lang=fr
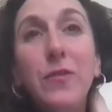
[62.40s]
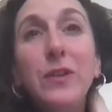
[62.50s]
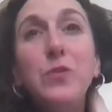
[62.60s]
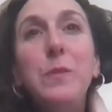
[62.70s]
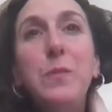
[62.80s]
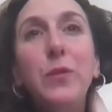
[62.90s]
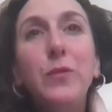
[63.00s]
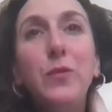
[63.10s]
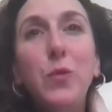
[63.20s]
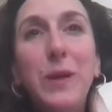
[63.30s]
28
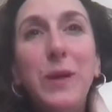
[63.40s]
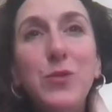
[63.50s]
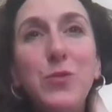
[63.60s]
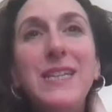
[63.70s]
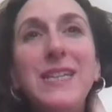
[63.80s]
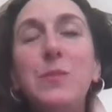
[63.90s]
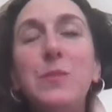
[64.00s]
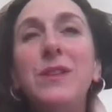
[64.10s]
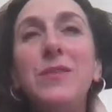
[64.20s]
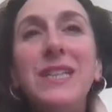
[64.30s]
postes de
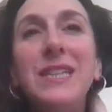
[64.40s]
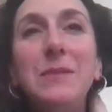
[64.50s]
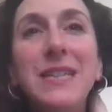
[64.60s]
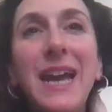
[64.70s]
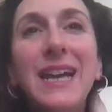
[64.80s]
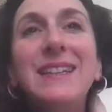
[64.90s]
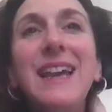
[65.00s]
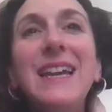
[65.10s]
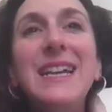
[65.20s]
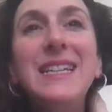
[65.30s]
préjudice pour des victimes directes
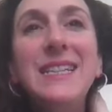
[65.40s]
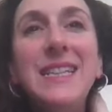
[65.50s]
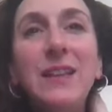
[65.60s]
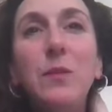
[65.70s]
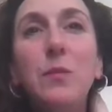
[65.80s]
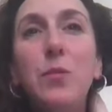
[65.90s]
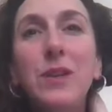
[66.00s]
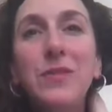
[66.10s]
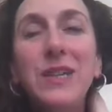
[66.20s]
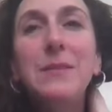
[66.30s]
et 7
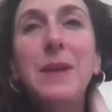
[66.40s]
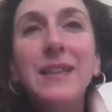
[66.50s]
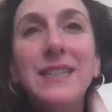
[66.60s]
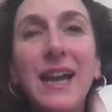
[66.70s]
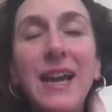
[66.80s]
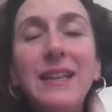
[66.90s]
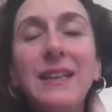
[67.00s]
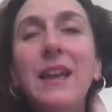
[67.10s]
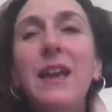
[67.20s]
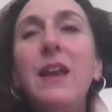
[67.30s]
pour les victimes
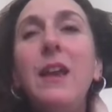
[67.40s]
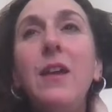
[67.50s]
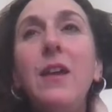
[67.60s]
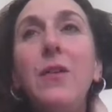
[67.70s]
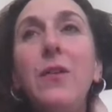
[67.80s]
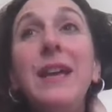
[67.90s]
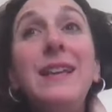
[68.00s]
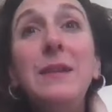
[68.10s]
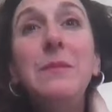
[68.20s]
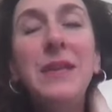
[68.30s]
indirectes, euh,
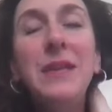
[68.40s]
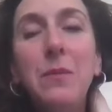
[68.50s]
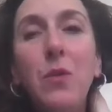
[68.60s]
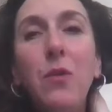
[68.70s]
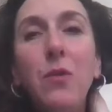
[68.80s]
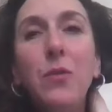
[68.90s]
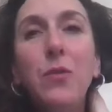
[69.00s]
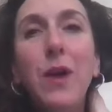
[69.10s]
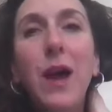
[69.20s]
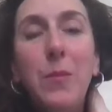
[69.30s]
est éminemment
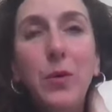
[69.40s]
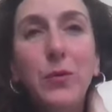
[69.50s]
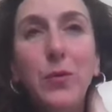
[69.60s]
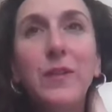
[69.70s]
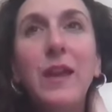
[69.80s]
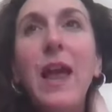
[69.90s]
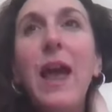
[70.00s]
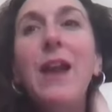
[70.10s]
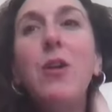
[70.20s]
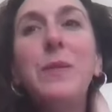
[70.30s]
euh, importante.
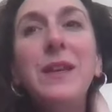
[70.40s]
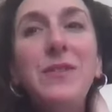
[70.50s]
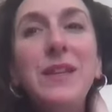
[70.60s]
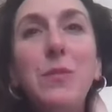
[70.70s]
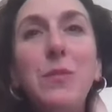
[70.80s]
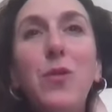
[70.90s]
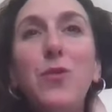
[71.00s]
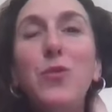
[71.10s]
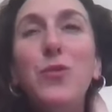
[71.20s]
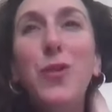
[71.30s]
Alors bien
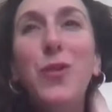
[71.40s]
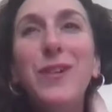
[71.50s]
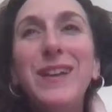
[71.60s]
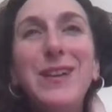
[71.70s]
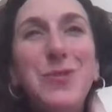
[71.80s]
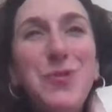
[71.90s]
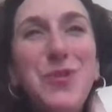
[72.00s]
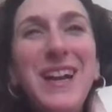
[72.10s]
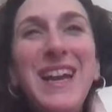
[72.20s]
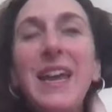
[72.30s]
évidemment, le temps est
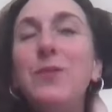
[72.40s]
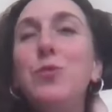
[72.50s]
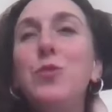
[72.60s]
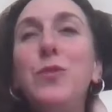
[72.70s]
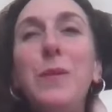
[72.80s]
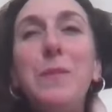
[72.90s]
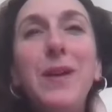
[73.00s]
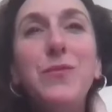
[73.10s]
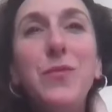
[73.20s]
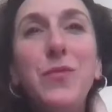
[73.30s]
court et donc je ne vais
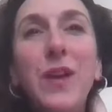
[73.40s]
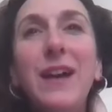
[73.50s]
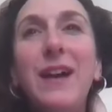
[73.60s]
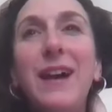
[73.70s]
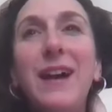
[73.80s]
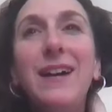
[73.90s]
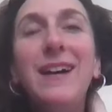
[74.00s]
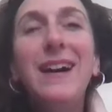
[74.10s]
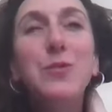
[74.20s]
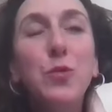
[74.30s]
pas vous faire
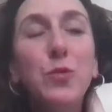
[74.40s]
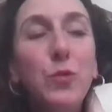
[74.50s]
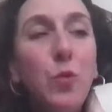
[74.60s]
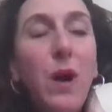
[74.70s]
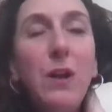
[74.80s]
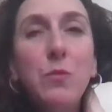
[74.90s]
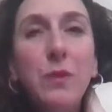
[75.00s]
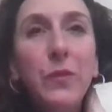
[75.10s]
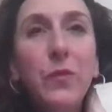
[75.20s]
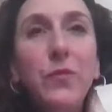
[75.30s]
un cours de droit,
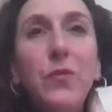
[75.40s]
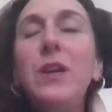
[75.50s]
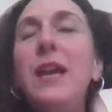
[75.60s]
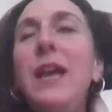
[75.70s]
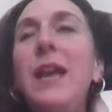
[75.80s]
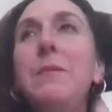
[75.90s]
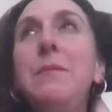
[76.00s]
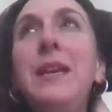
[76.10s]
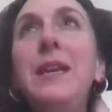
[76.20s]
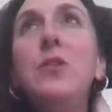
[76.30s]
loin s'en faut,
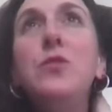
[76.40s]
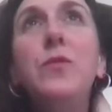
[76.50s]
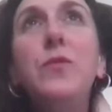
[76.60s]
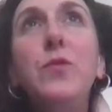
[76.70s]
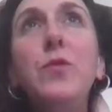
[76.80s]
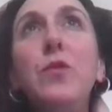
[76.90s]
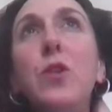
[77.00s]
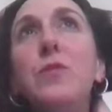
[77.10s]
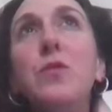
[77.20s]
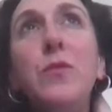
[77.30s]
mais je
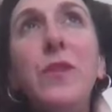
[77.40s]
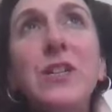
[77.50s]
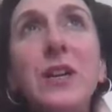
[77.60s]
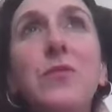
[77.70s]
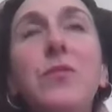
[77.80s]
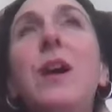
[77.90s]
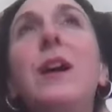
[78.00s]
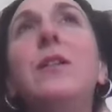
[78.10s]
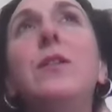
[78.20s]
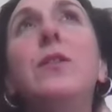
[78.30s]
veux, comme je le fais à chaque
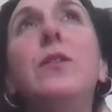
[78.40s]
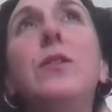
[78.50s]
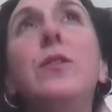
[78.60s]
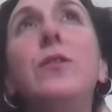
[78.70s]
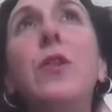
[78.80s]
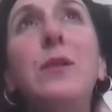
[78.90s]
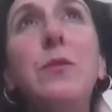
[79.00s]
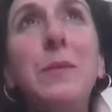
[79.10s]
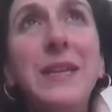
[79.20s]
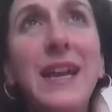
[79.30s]
fois euh, dans
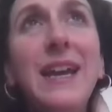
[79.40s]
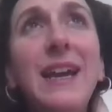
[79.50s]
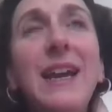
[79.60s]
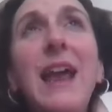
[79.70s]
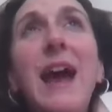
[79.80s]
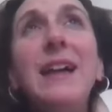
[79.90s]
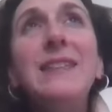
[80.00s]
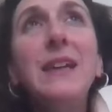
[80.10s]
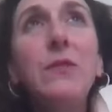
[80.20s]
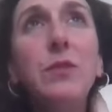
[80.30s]
les webinaires,
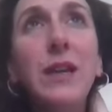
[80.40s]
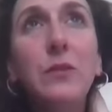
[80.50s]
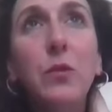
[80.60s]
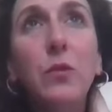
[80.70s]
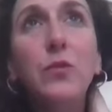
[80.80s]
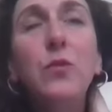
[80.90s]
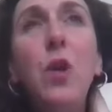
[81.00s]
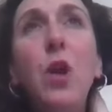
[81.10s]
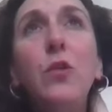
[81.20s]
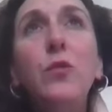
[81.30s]
attirer votre
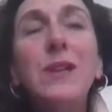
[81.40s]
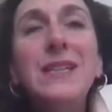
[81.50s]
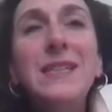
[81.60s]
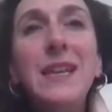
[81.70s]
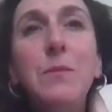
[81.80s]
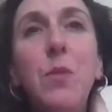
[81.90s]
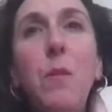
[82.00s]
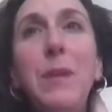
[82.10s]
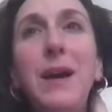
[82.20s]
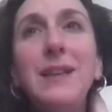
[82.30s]
attention sur les
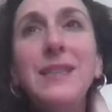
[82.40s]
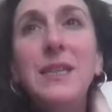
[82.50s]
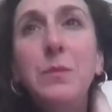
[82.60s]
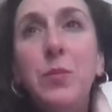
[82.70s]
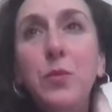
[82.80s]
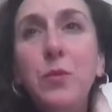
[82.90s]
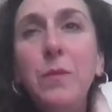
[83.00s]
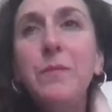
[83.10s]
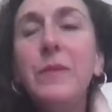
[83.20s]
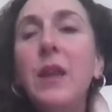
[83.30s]
éléments
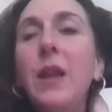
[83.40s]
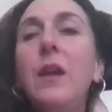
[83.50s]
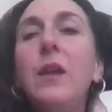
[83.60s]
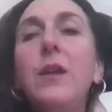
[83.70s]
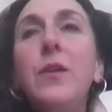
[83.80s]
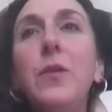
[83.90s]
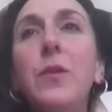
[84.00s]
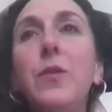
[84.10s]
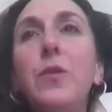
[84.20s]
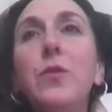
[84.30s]
principaux
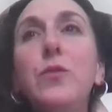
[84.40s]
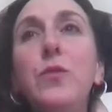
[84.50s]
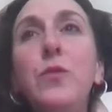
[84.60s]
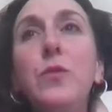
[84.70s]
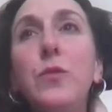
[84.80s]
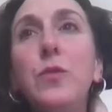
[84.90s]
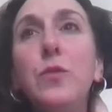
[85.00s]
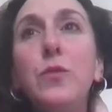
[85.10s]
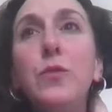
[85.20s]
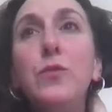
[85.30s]

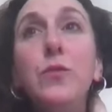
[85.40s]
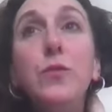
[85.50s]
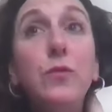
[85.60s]
d'une